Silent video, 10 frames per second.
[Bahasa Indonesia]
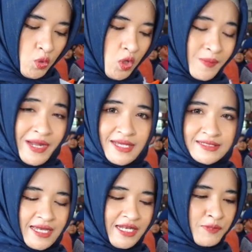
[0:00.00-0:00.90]
uh banyak
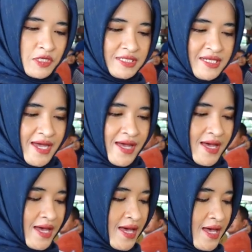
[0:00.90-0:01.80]
sekali porsinya
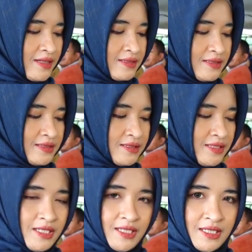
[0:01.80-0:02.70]

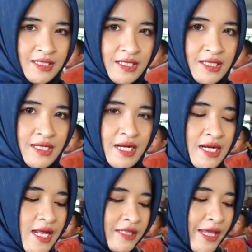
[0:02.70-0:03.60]
nih ini
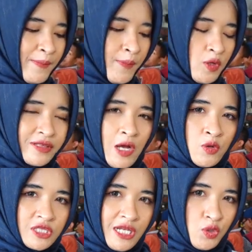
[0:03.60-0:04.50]
adalah tepo
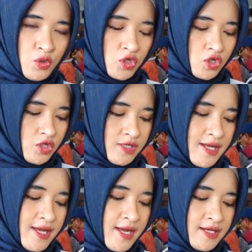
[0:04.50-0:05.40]
tahu telur.
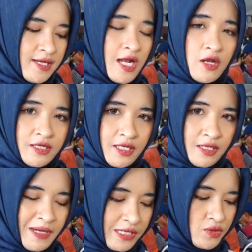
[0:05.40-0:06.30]
Nah, ini kalau
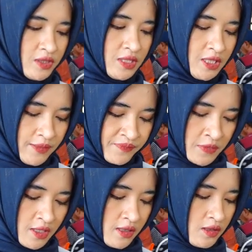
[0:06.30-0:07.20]
di Madiun ini
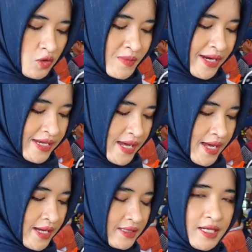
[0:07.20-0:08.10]

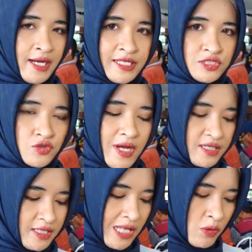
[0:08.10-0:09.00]
lumayan ngehits juga
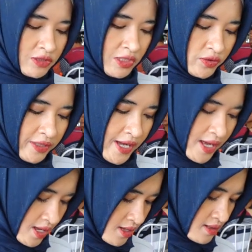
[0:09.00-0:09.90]
nih tahu telur
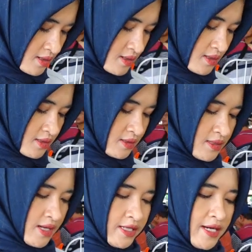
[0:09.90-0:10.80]
ya.
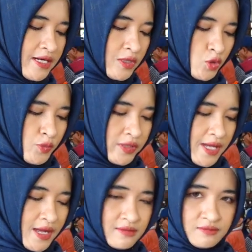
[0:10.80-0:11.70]
Nah, ini ada
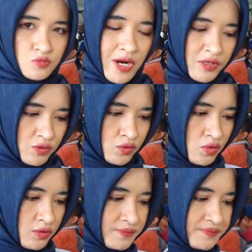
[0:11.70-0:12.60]
kerupuknya. Buka
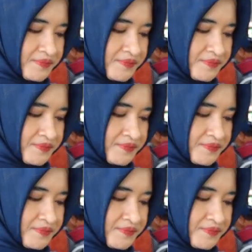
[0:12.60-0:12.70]
dulu.